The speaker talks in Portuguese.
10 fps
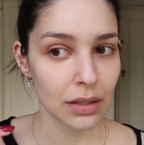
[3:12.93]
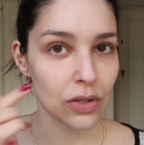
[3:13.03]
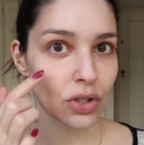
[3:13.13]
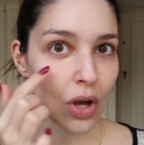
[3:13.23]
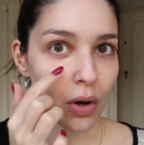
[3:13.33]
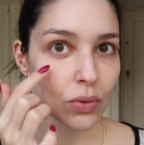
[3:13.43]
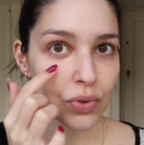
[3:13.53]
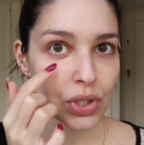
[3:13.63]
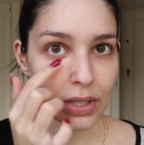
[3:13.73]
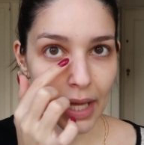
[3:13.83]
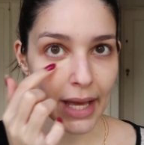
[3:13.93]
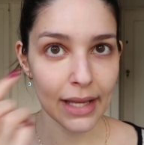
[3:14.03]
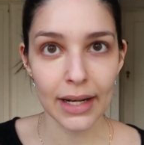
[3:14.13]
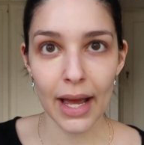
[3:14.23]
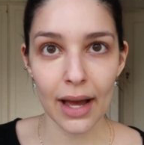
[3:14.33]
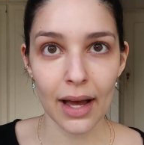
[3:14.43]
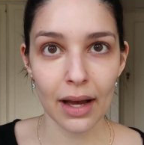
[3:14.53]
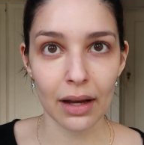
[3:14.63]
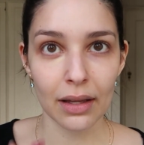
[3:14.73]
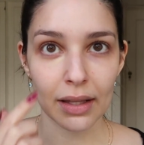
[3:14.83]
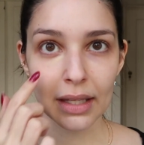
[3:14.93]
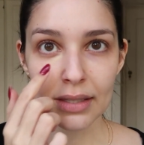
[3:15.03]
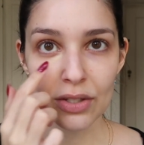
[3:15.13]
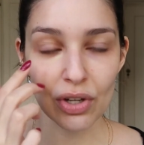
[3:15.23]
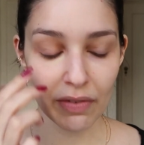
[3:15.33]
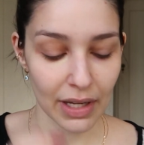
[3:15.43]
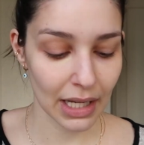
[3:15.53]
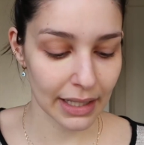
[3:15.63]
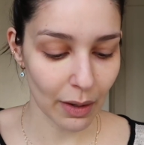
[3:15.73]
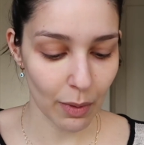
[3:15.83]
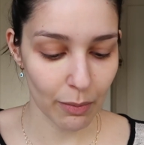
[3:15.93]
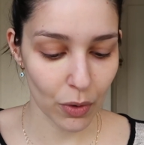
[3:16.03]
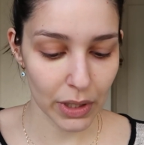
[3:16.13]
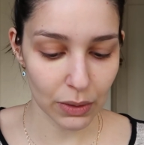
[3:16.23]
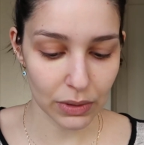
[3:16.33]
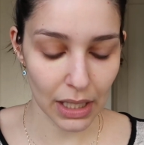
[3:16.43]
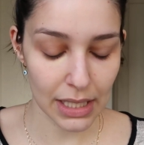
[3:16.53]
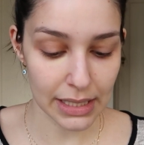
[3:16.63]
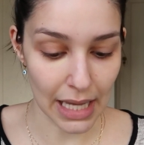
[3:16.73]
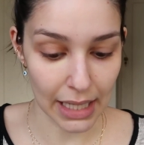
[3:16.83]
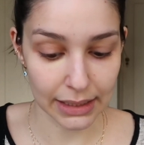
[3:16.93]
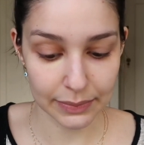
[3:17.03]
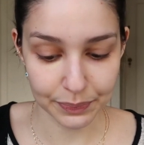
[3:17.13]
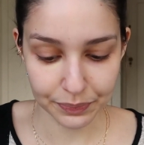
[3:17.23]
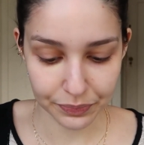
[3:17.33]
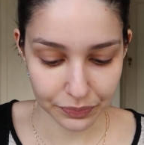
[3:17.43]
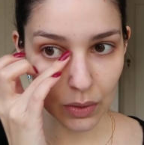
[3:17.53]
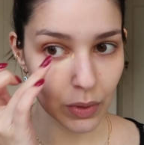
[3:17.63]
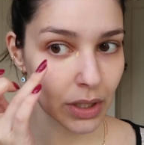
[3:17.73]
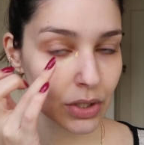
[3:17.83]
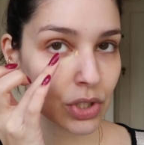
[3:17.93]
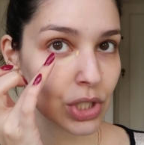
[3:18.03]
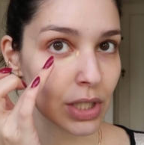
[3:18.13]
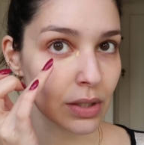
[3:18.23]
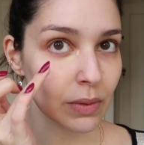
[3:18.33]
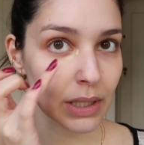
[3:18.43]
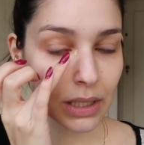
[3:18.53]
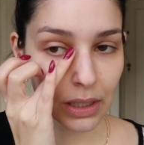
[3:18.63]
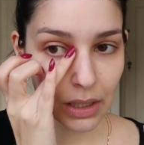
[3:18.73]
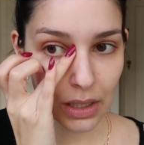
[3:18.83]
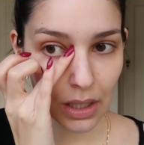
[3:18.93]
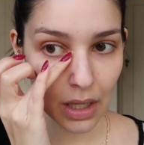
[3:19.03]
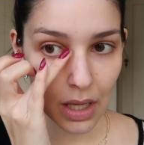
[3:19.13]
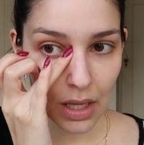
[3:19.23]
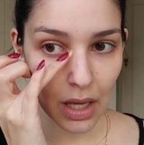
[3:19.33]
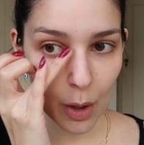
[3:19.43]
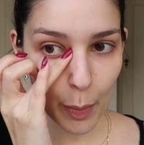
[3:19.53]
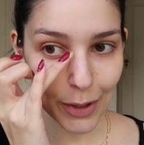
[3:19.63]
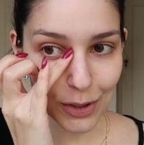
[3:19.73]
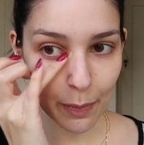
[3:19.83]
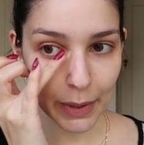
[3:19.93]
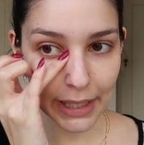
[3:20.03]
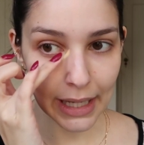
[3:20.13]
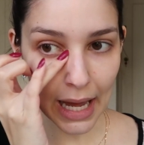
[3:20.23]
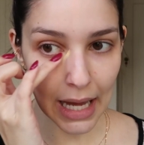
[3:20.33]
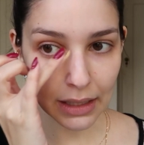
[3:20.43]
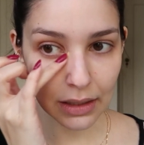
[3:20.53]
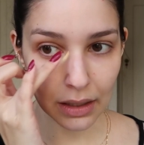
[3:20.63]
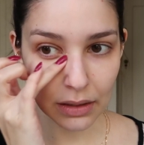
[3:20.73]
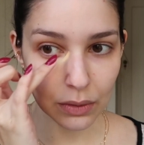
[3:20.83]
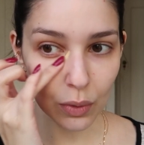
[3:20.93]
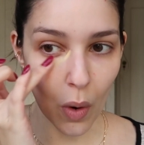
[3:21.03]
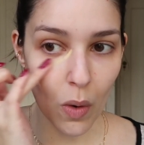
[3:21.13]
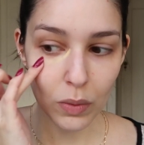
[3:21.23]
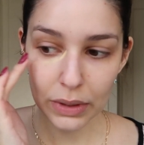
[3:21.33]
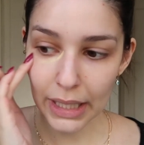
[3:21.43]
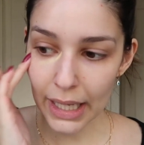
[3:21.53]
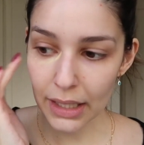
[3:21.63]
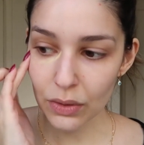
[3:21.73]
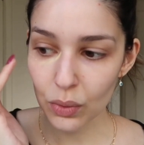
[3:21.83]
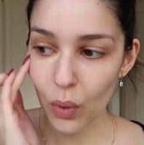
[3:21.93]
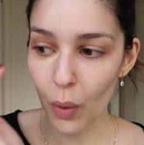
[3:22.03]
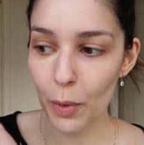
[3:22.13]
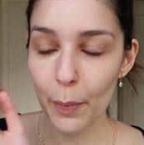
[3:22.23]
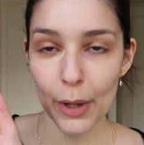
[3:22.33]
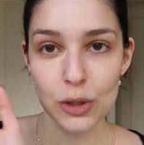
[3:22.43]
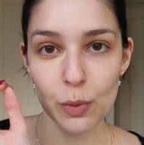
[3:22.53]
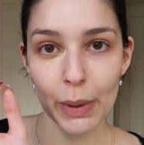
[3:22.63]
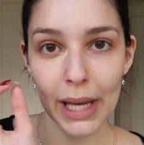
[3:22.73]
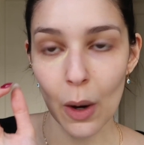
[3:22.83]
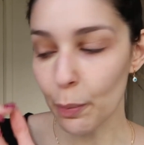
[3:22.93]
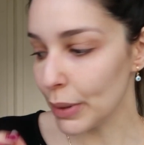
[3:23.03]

só onde tem, né? Aqui vocês já veem que ele dá uma boa neutralizada no cantinho aqui. Eu posso aplicar tanto com o dedo, como eu posso pegar um